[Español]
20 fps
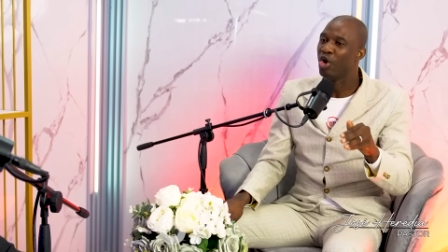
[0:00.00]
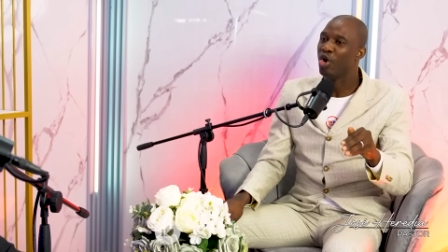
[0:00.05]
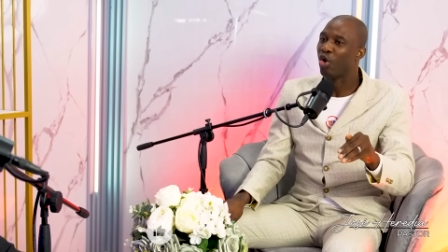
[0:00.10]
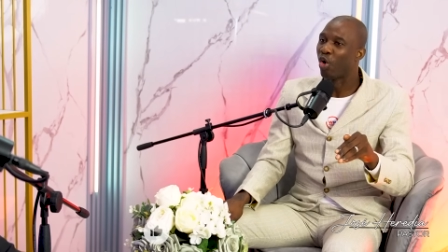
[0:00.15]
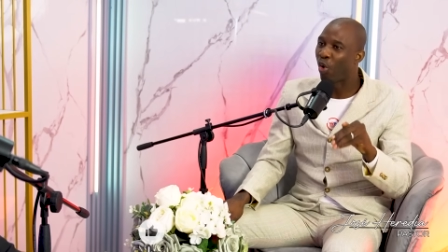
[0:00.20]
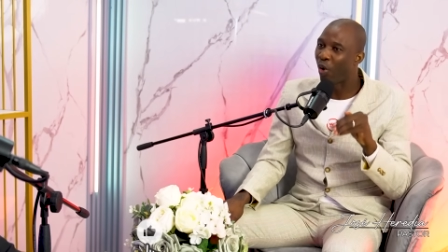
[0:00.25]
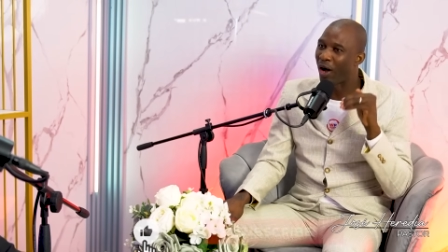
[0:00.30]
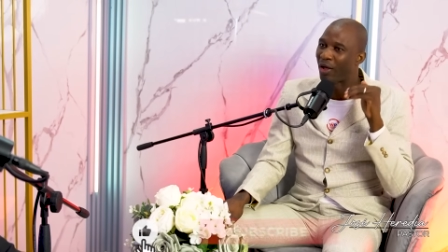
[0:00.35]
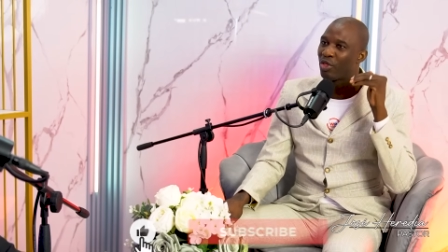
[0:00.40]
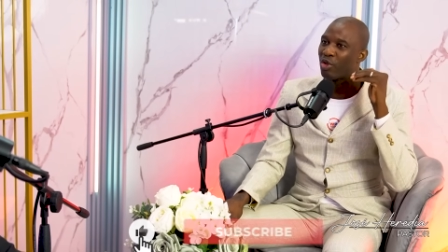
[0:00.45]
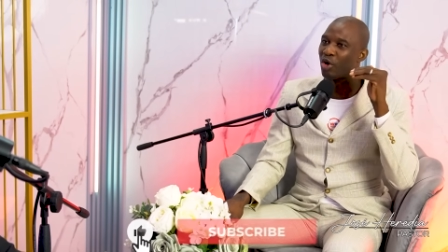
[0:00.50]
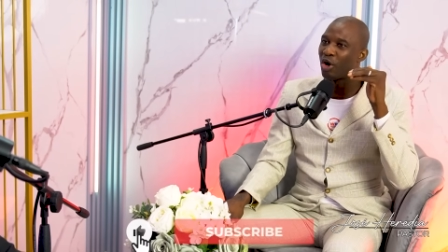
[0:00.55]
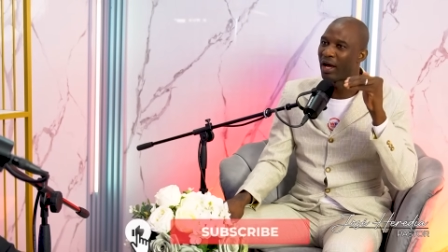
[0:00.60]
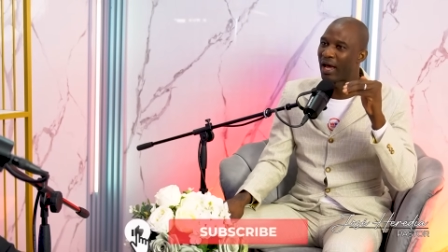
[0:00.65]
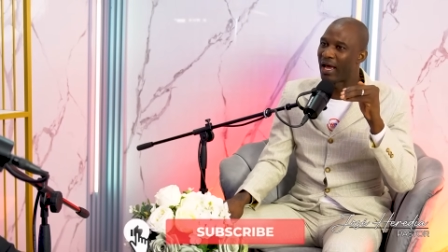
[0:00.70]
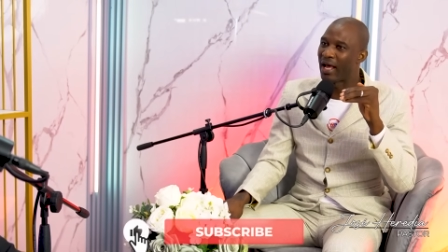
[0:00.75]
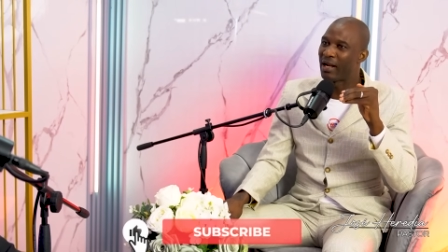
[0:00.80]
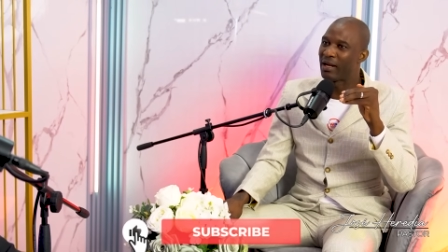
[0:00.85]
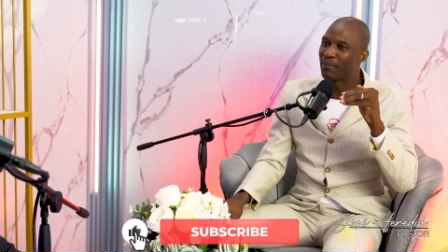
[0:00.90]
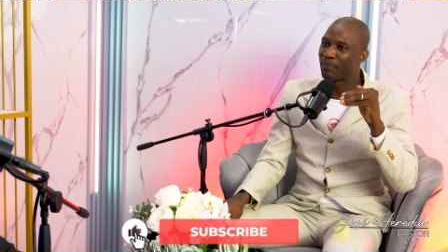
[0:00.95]
Cuando
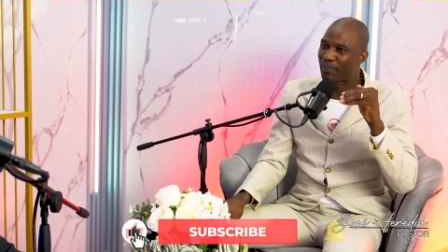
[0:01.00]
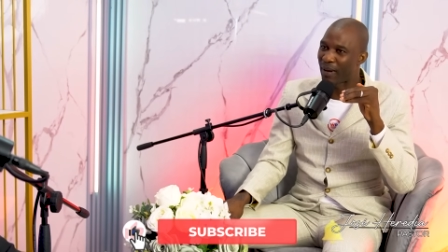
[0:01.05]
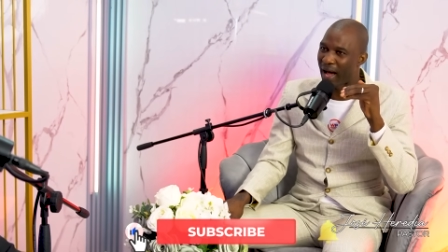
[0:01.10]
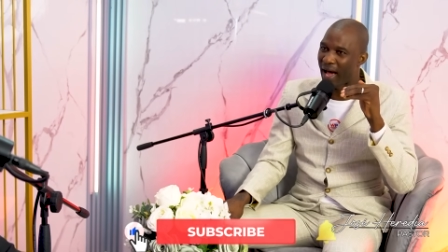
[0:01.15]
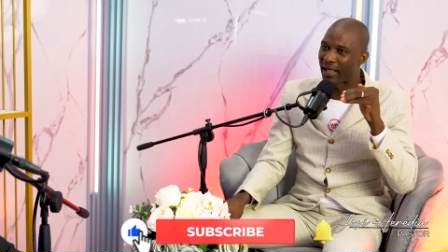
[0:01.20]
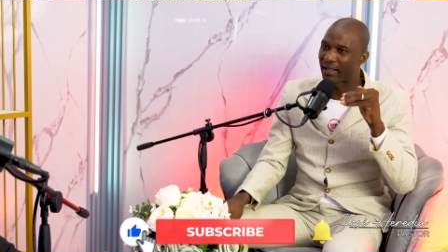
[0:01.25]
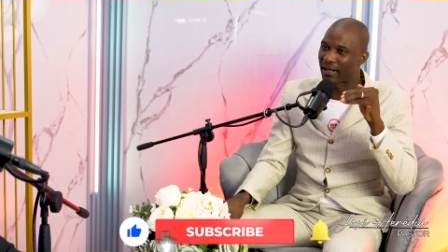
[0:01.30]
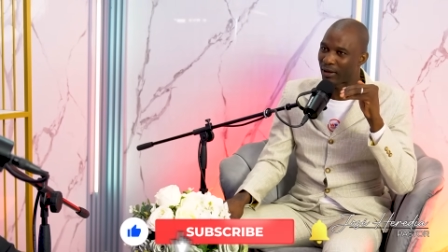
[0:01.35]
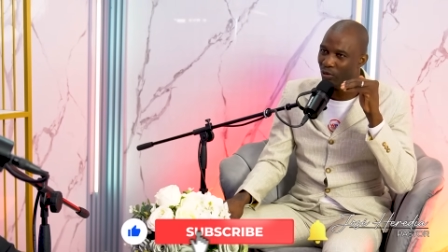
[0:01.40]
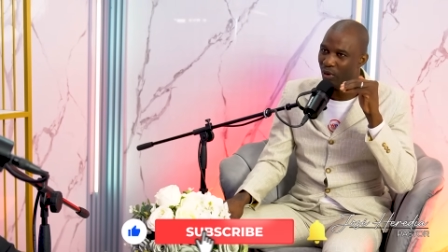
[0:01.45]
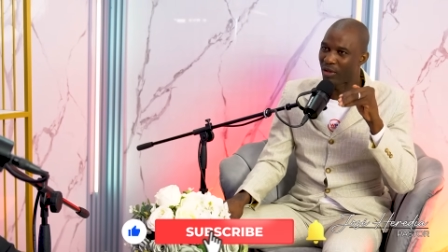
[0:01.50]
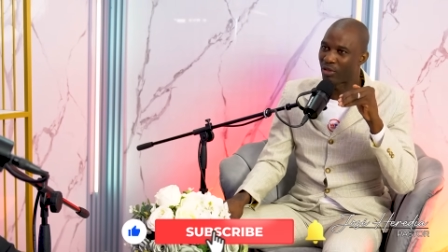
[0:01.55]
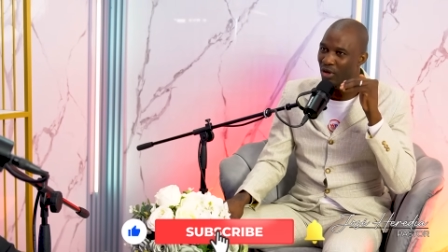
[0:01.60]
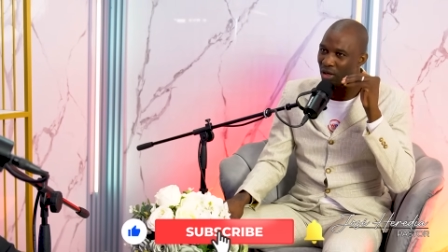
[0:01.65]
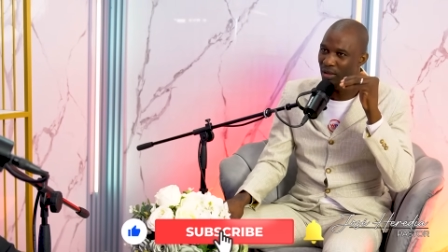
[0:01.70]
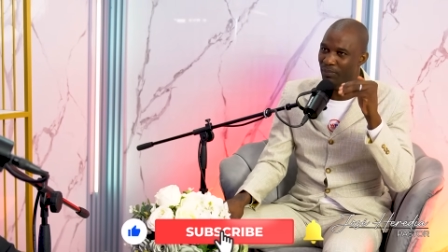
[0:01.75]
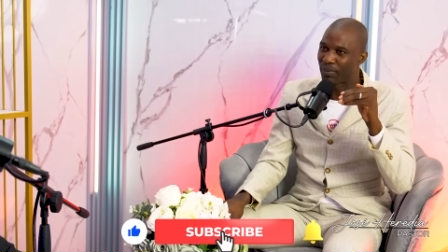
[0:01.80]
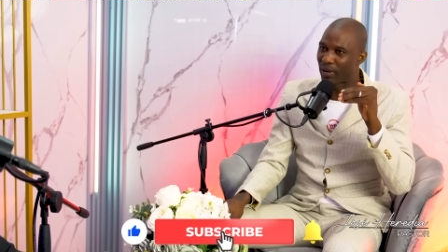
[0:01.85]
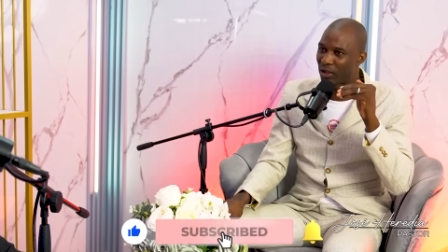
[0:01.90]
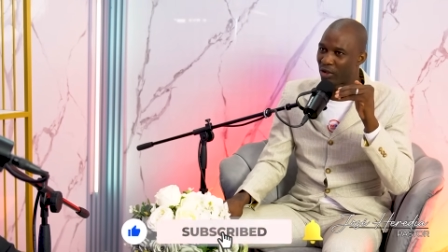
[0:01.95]
el Padre, cuando
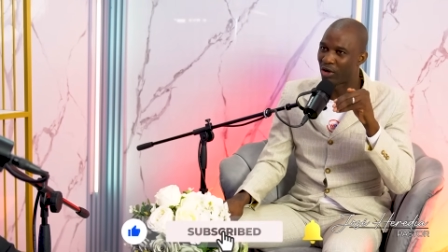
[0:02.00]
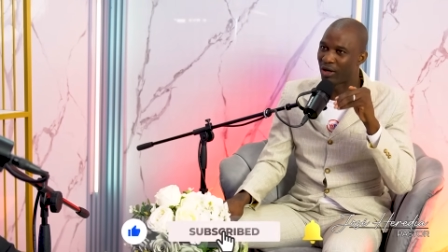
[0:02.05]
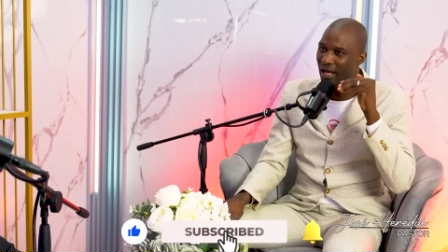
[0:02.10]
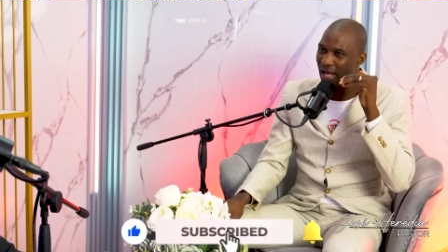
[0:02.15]
el, perdón,